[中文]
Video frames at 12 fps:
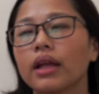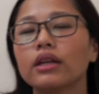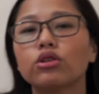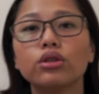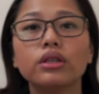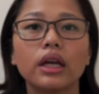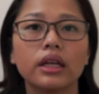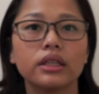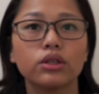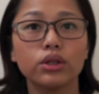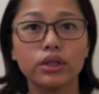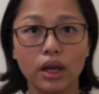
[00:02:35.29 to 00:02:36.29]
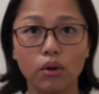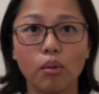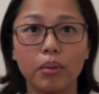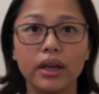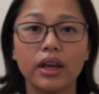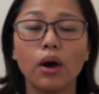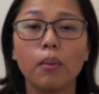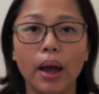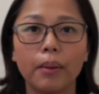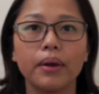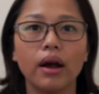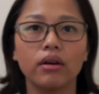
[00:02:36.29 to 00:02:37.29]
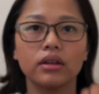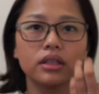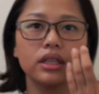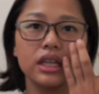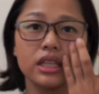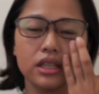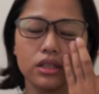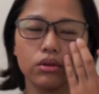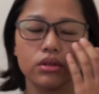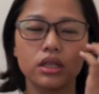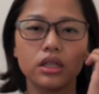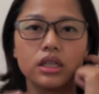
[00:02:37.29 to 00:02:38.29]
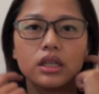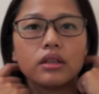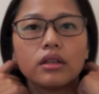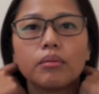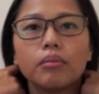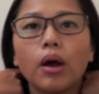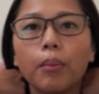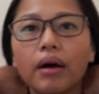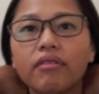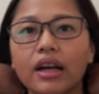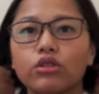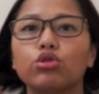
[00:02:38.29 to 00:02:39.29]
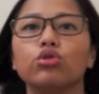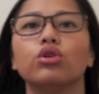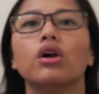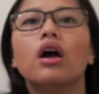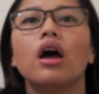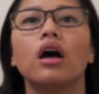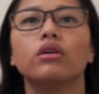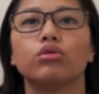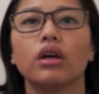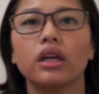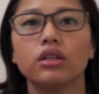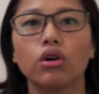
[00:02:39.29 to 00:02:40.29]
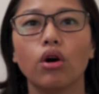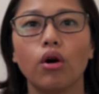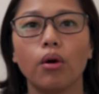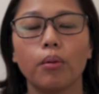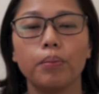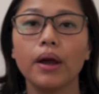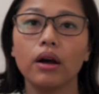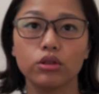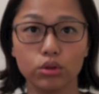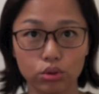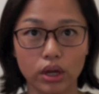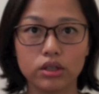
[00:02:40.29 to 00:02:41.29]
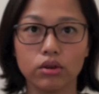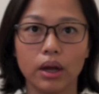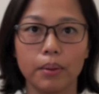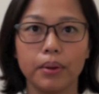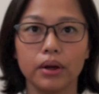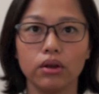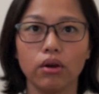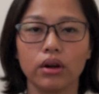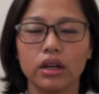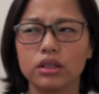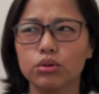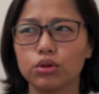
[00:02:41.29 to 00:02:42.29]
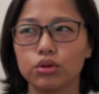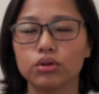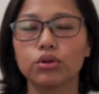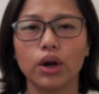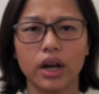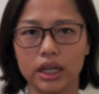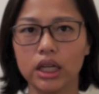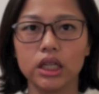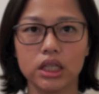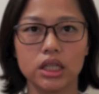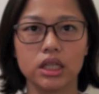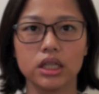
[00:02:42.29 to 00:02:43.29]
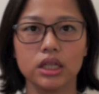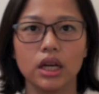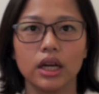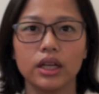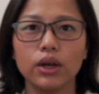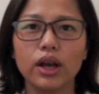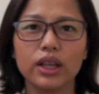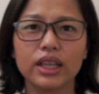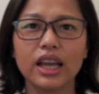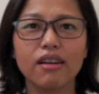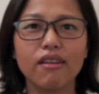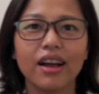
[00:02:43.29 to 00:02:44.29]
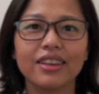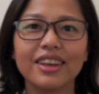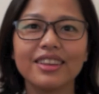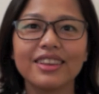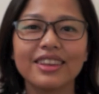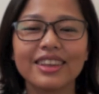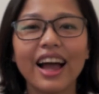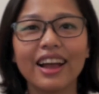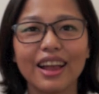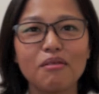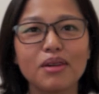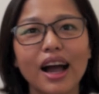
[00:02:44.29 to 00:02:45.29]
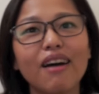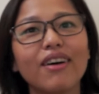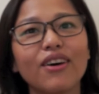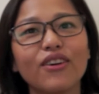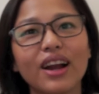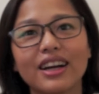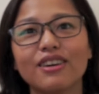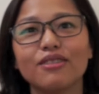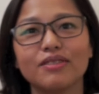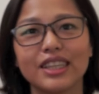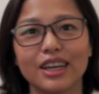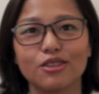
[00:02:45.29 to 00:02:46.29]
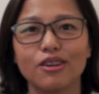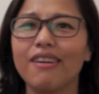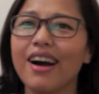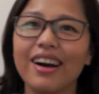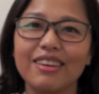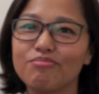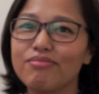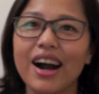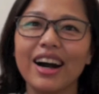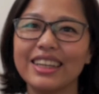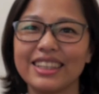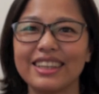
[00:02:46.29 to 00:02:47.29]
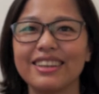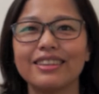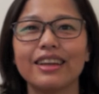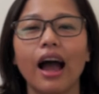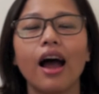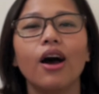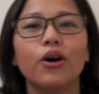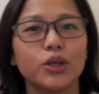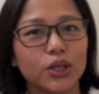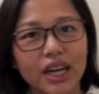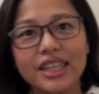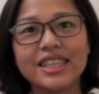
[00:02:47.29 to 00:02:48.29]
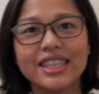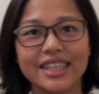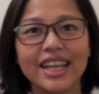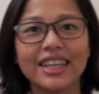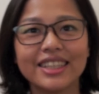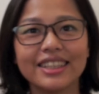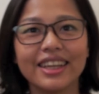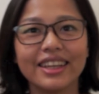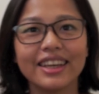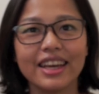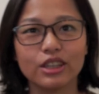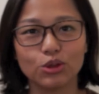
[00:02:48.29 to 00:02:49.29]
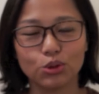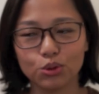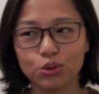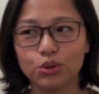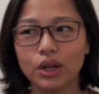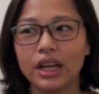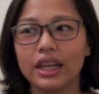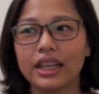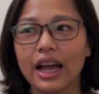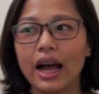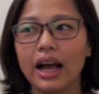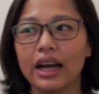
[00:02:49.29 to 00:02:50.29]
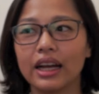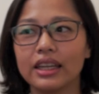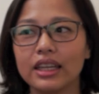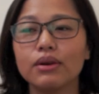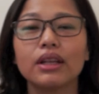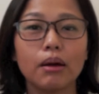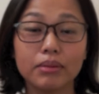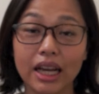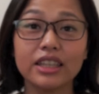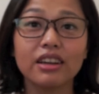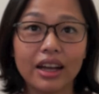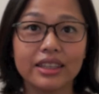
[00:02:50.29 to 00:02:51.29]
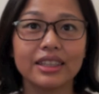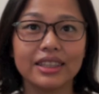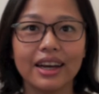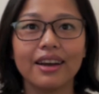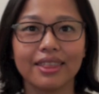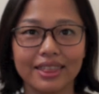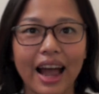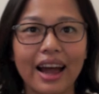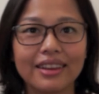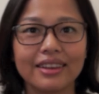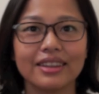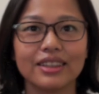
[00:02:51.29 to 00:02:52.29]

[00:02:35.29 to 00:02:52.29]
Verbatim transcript: 啊，去年去年我们也有买票，可是临时有事情没有办法去，所以就票就转售给朋友。可是我就觉得很可惜，因为听完听他他们看完回来跟我们讲说，哇，很棒哎，等等等，我就很期待今年的演出。那因为他们家小孩子是很大的，